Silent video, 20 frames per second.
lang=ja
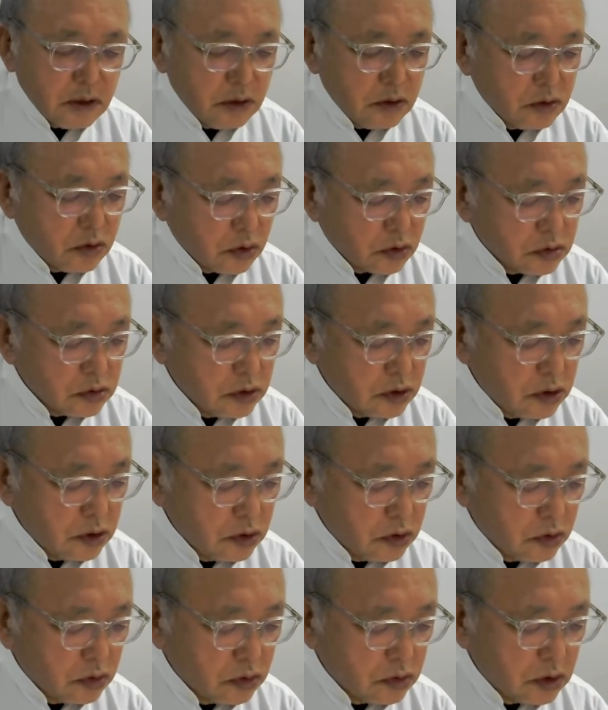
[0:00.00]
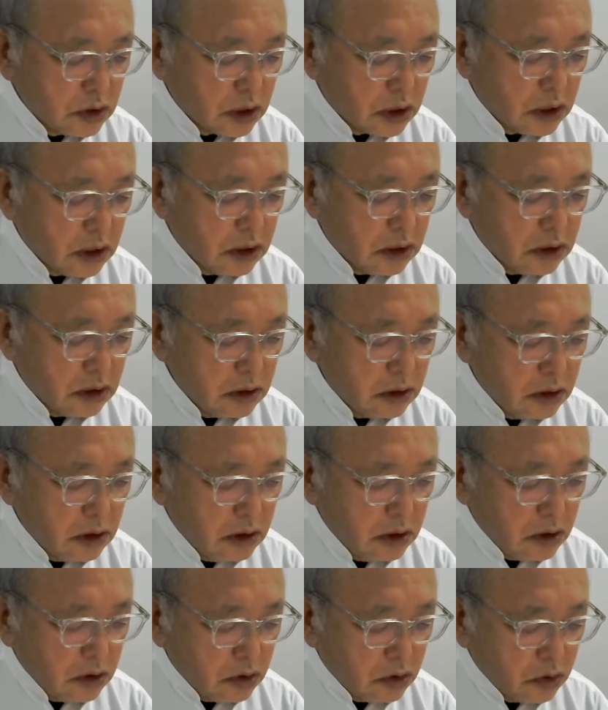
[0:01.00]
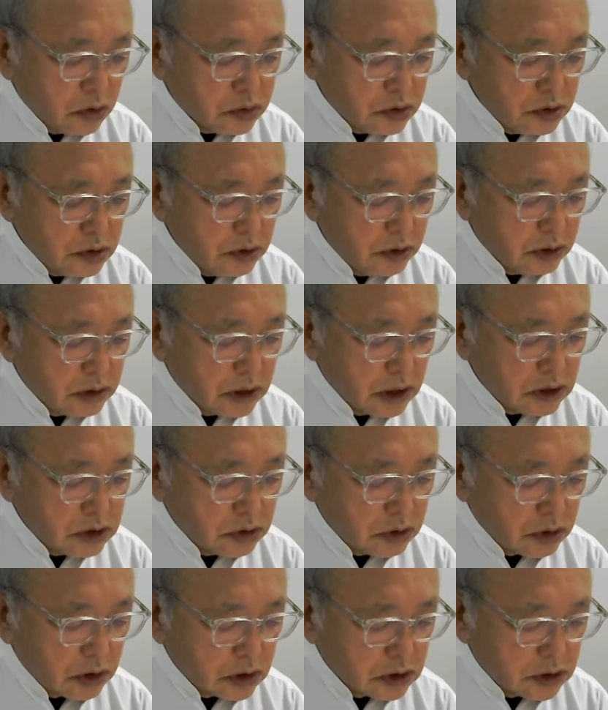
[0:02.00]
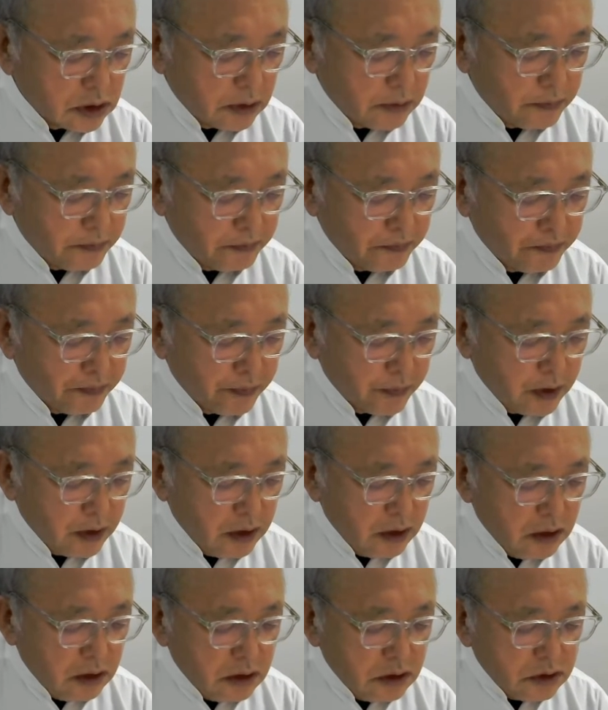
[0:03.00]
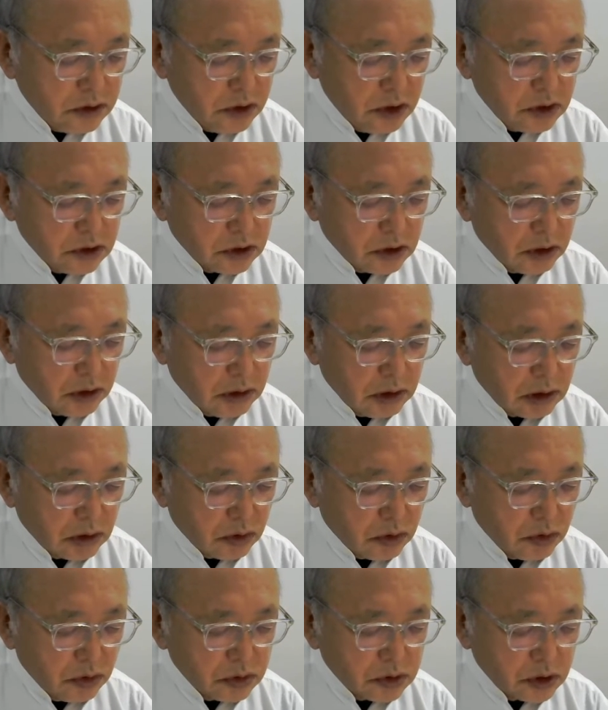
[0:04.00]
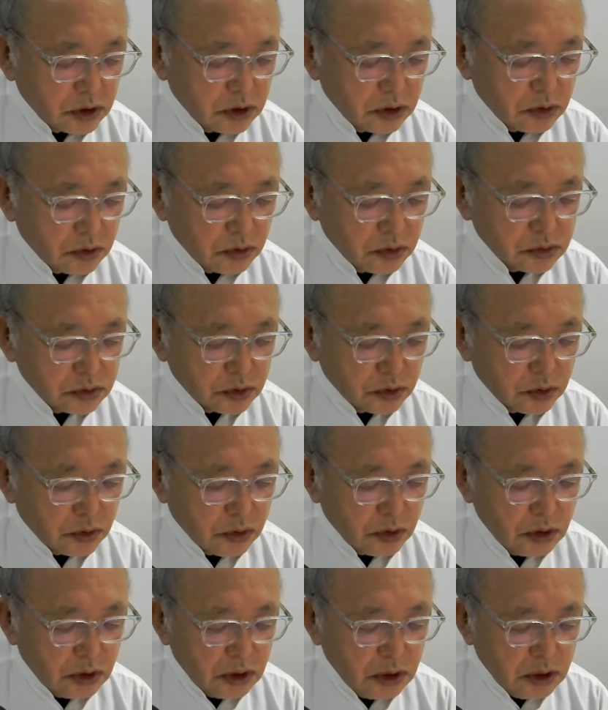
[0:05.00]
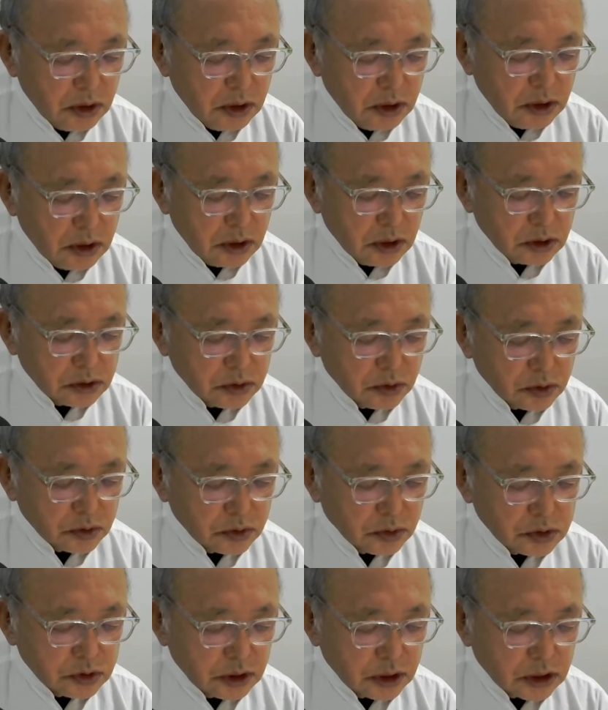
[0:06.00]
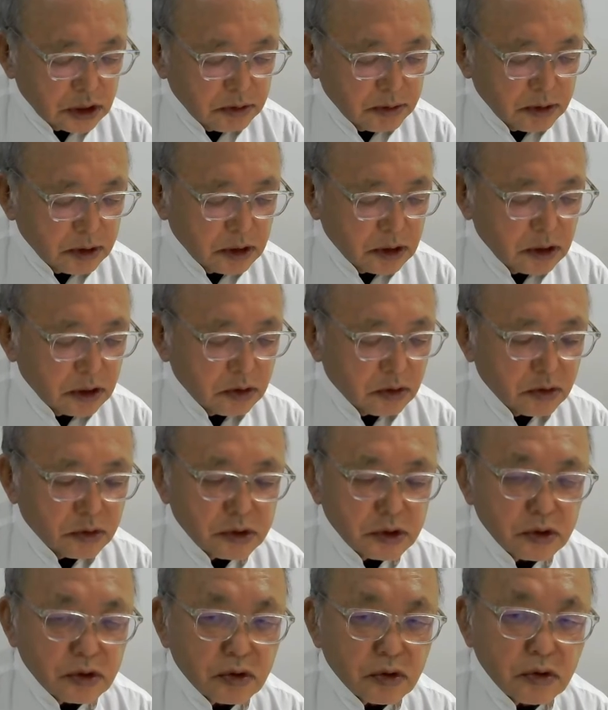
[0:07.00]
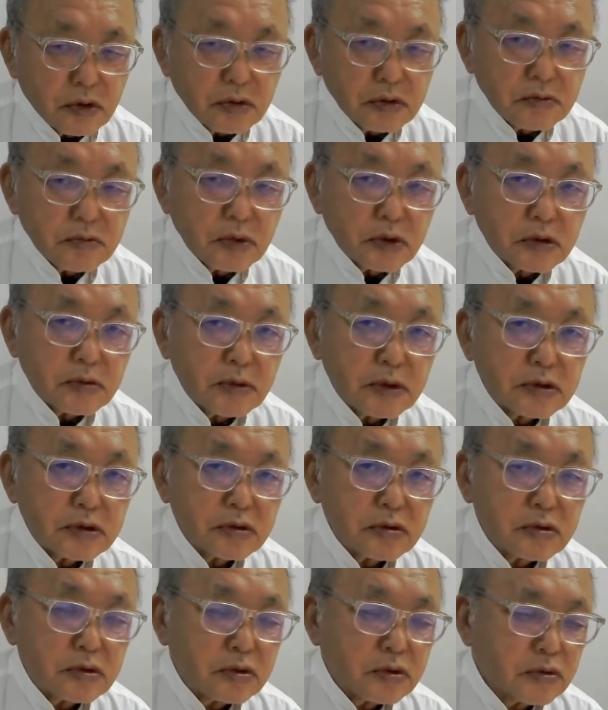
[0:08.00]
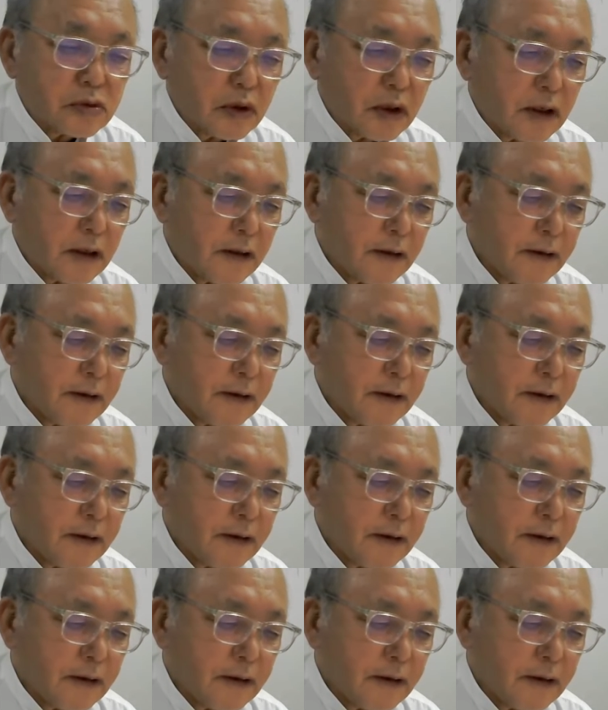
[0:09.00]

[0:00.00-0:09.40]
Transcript: 特に貧困だが極貧ではない人たちだ政治家はこうした貧困層を減らそうとしなければならないこれ貧困撲滅っていうのは、